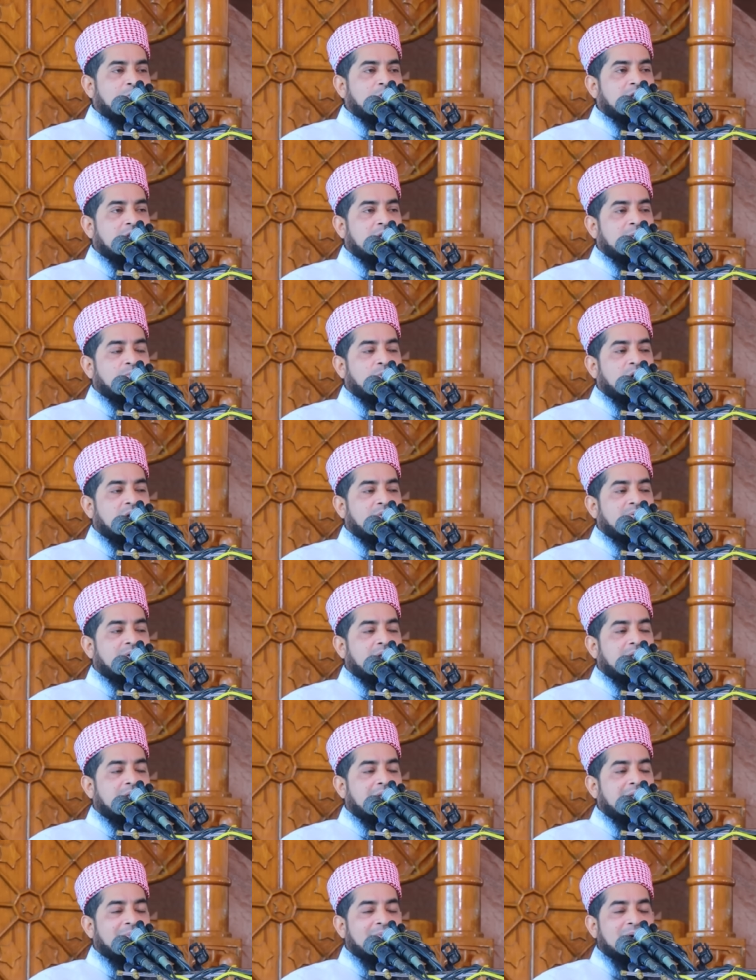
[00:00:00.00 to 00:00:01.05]
আবু তালেব বলে
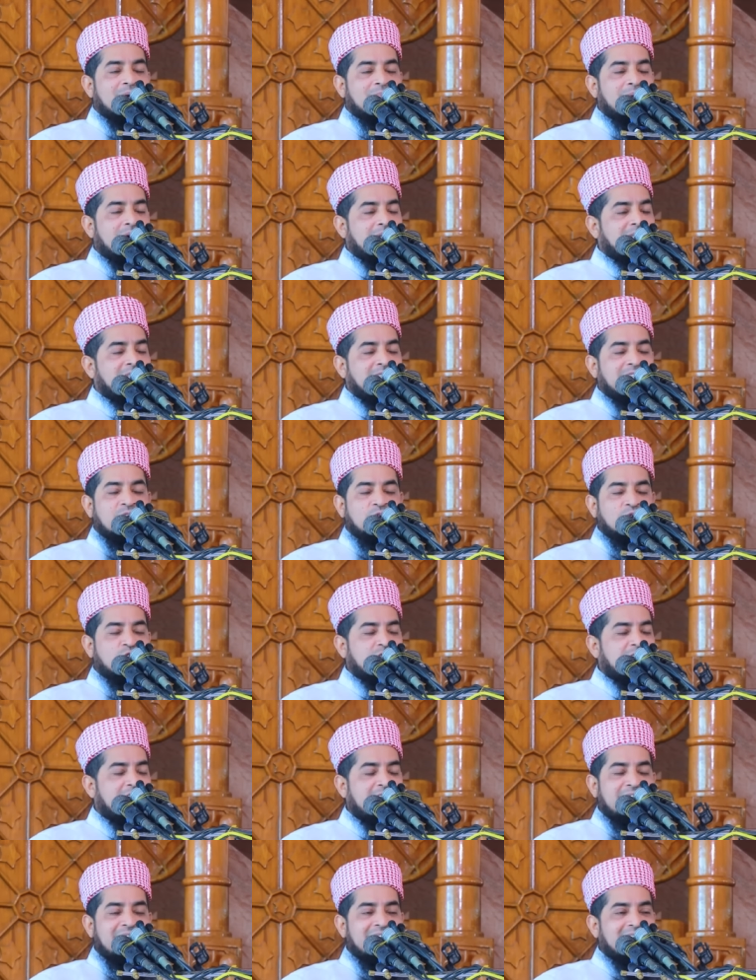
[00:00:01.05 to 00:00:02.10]
ফেললেন আমার যাও
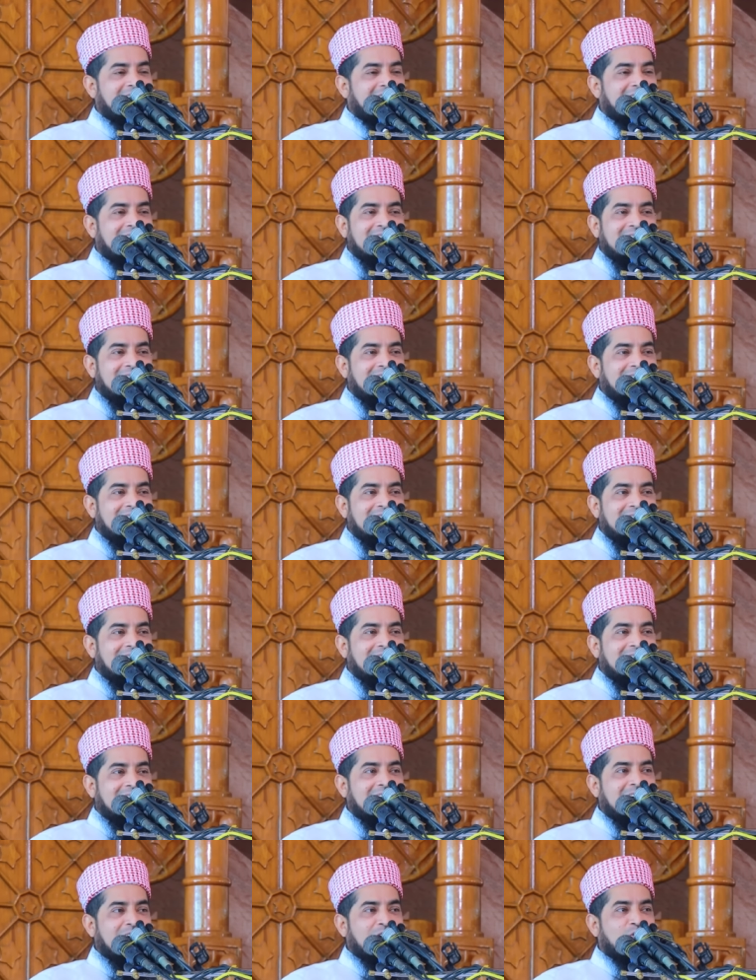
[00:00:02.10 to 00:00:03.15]
চায় না
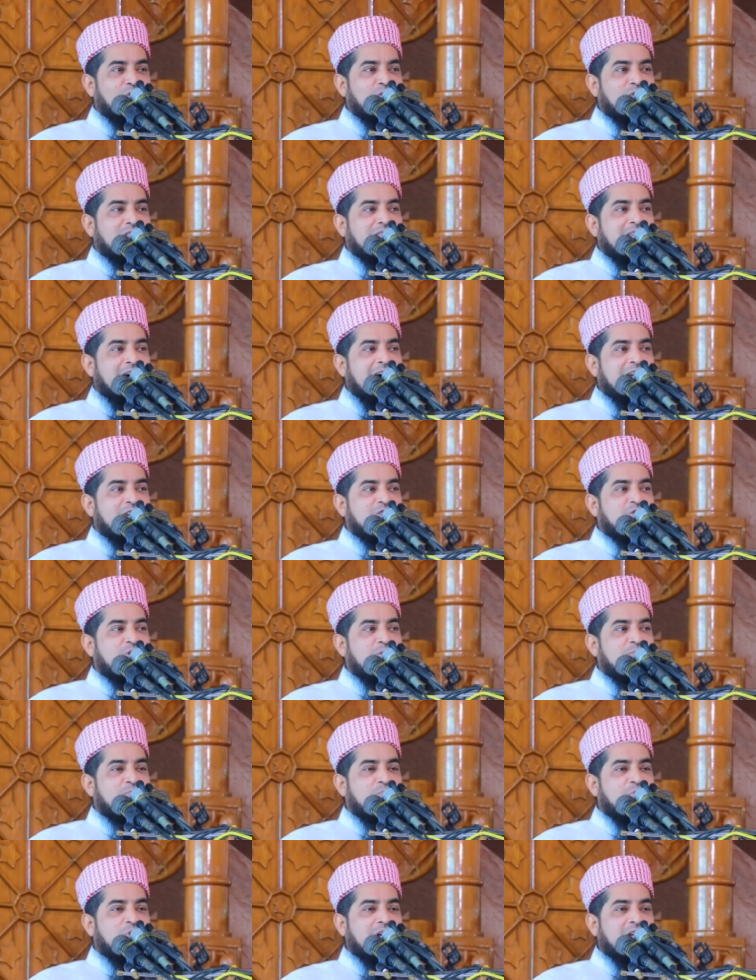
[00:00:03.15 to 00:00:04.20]
কারণ তার
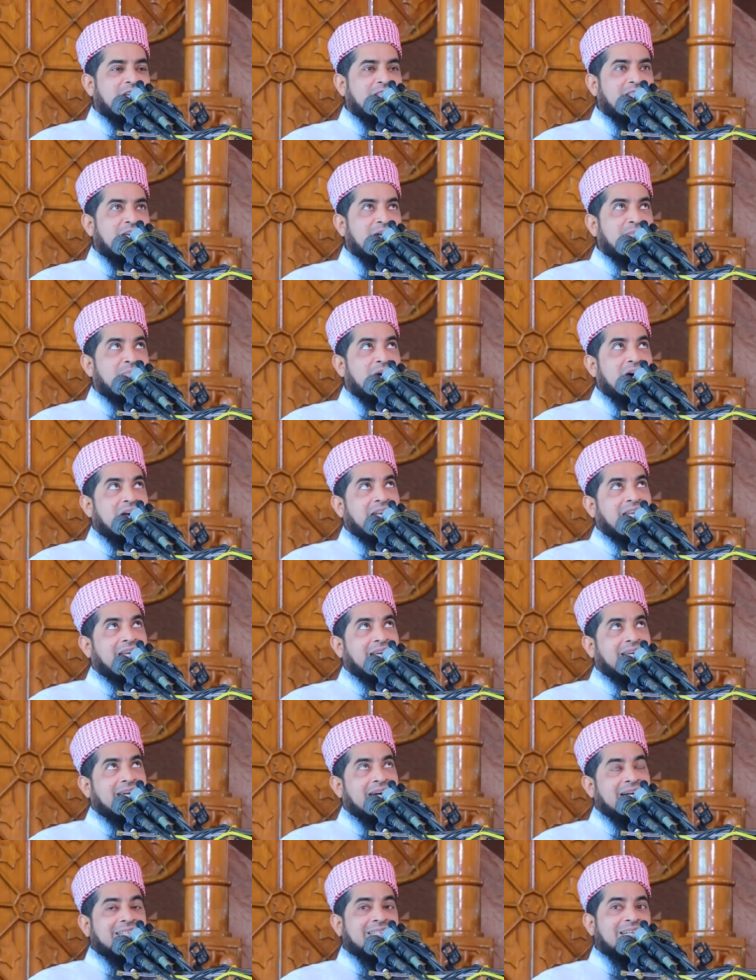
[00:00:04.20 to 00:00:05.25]
সম্পর্কে তার
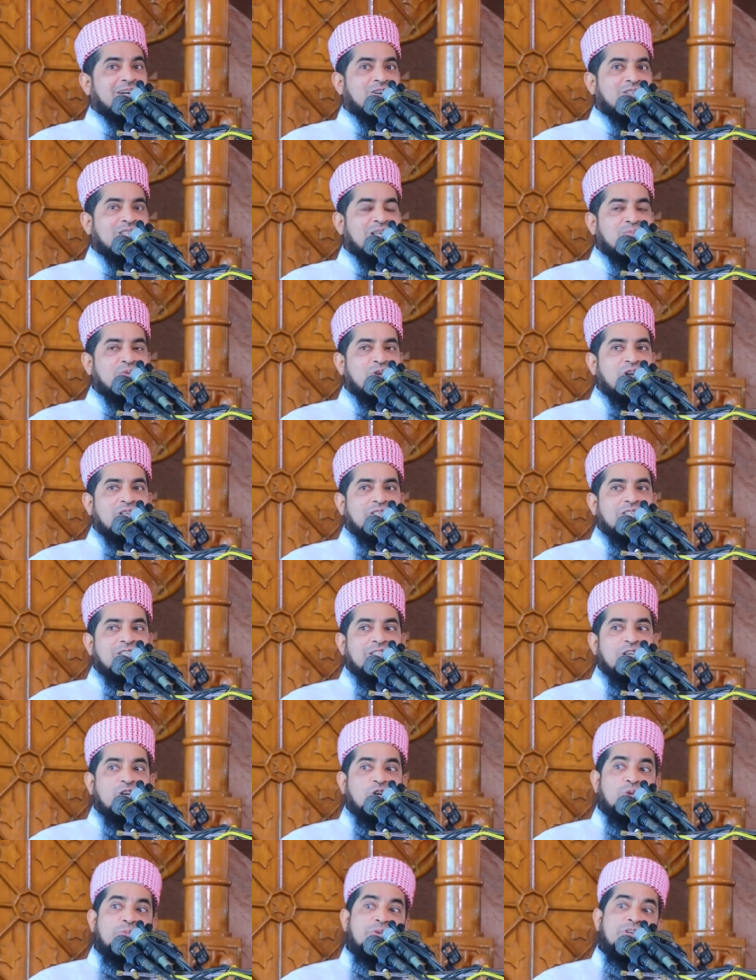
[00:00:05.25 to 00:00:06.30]
মালিক একটা কথা বলেছে
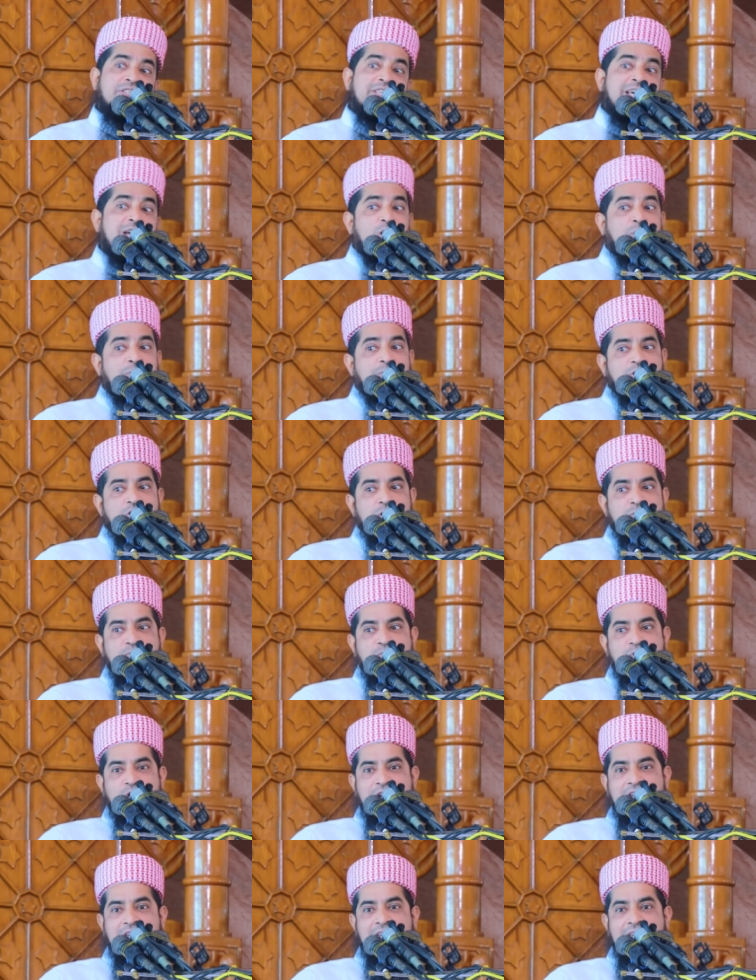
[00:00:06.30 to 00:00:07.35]
যেরকম ঈশানবী
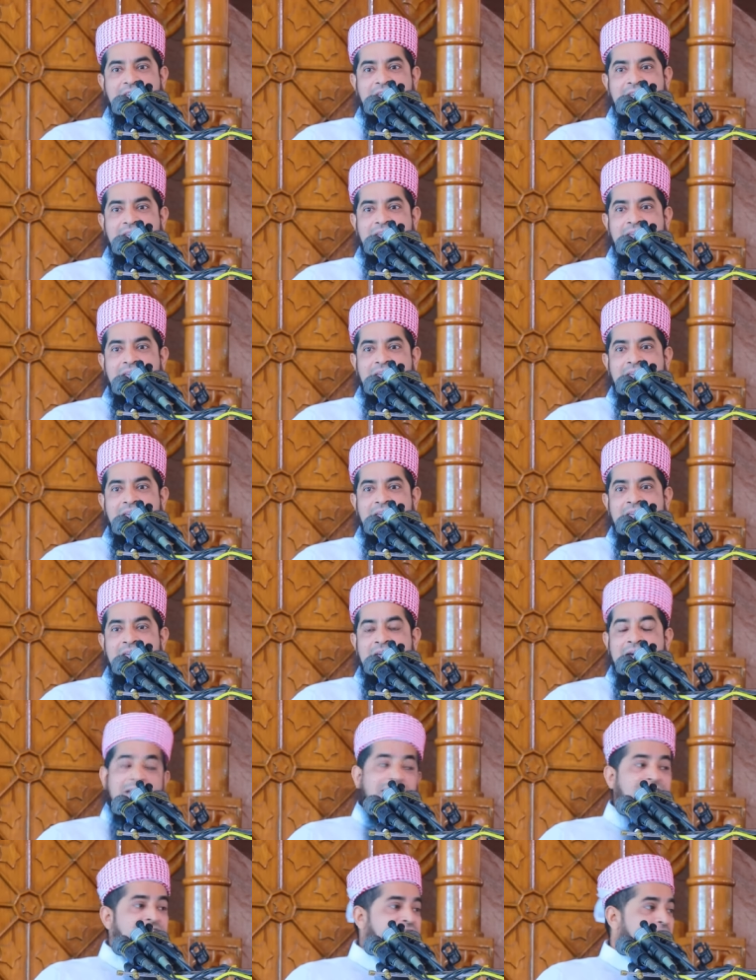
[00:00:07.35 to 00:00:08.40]
সম্পর্কে
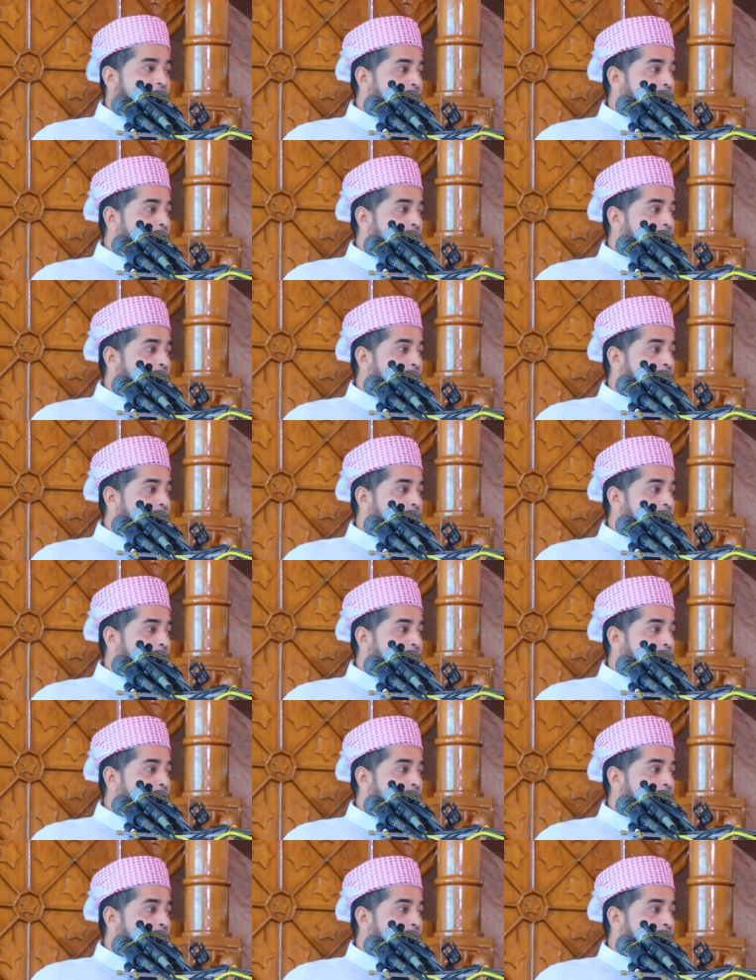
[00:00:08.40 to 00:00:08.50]
কারণ